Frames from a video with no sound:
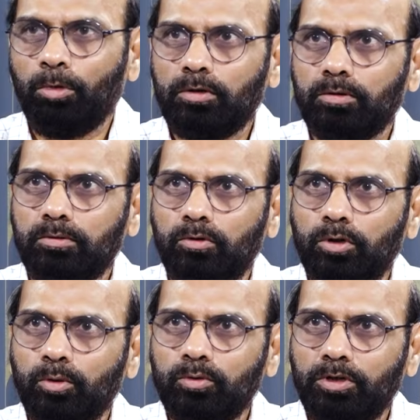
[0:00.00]
మనం
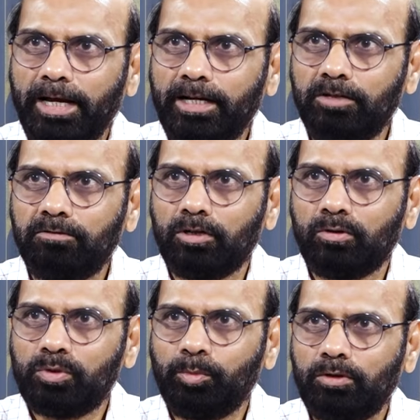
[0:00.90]
ఒకరోజు నెగిటివ్
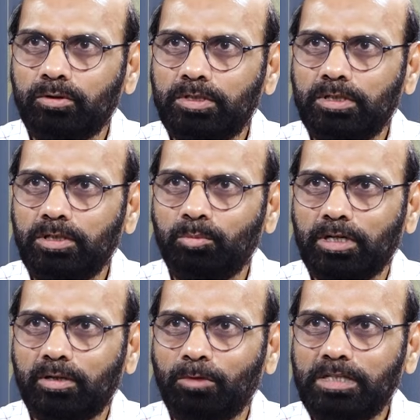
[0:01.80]
అనౌన్స్మెంట్ వచ్చింది
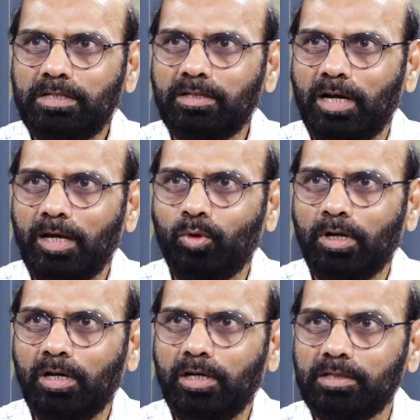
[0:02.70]
మనకు మంచిది కాదు
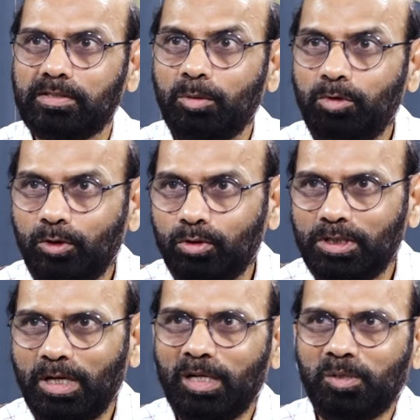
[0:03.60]
అనగానే సెబీ ఏదో
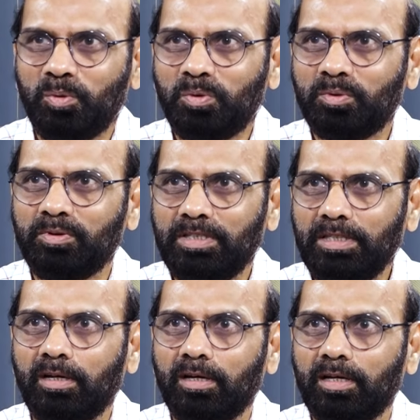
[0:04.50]
చేయాలని
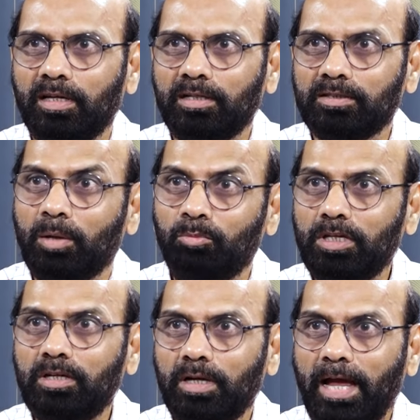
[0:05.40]
చూస్తుంది
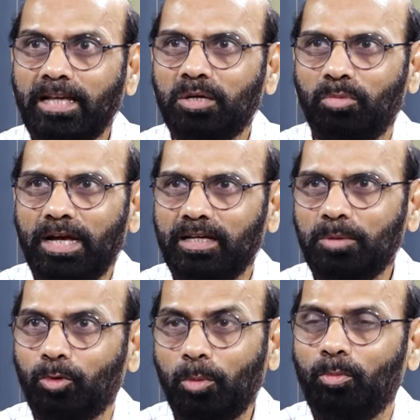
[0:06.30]
సంథింగ్ హ్యాంకీ
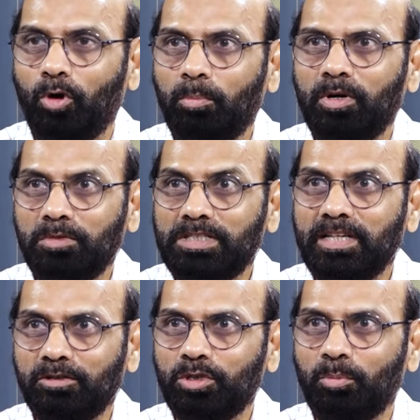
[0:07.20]
ప్యాంకీ ఫ్రమ్ ప్రాబ్లమ్ ఈస్
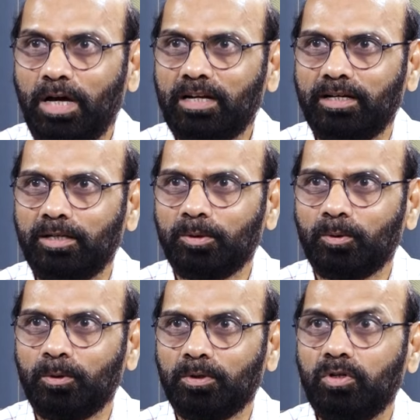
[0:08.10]
దేర్ విత్ ద మార్కెట్
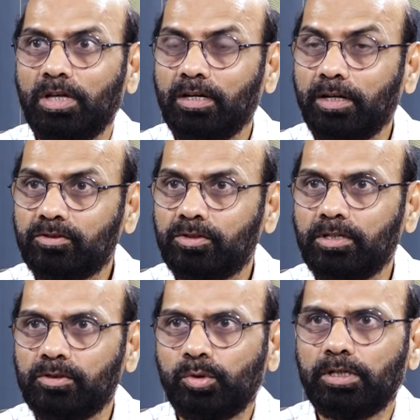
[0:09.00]
అనుకుందాం నెక్స్ట్
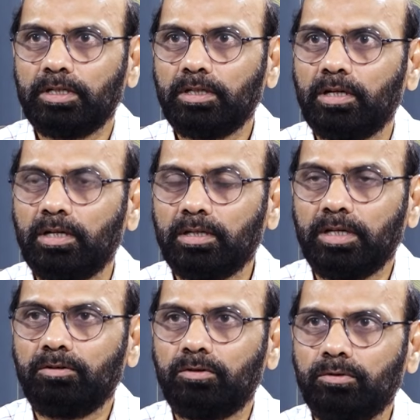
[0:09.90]
డే చూడండి
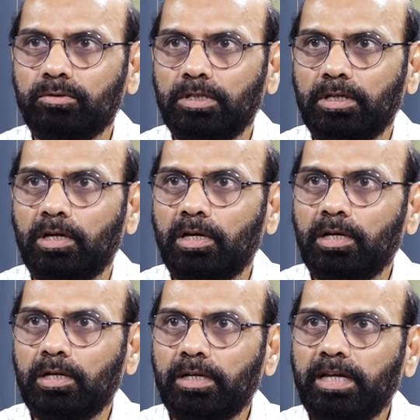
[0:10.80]
ఏముంటుంది
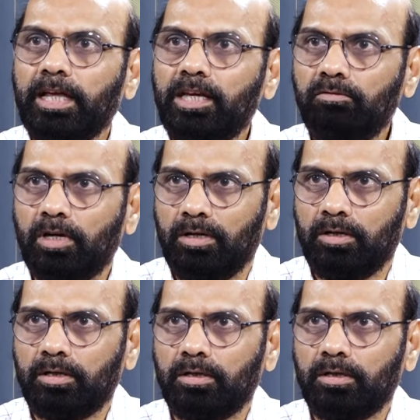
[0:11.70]
ఎనీ వన్